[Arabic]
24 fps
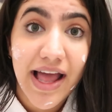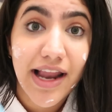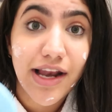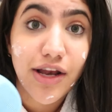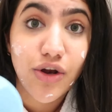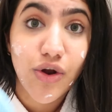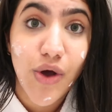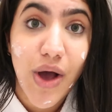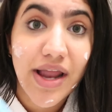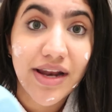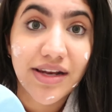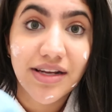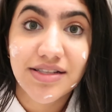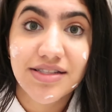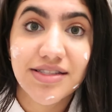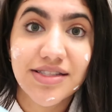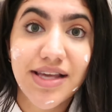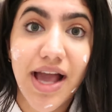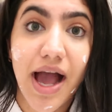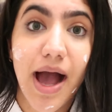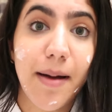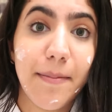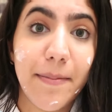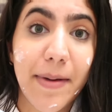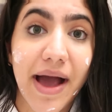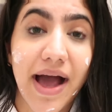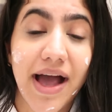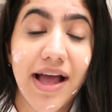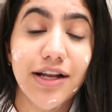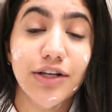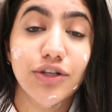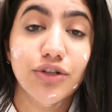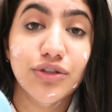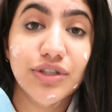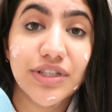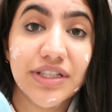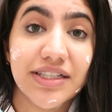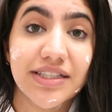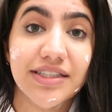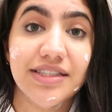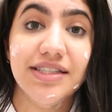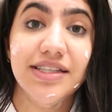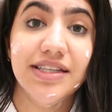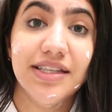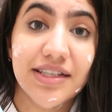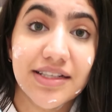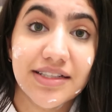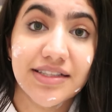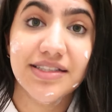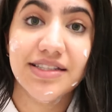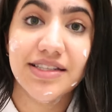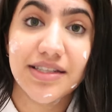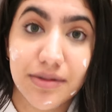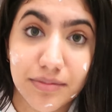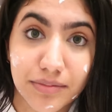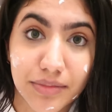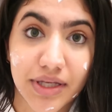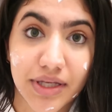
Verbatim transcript: خلوا هالنصيحه بعقلكم كثير كثير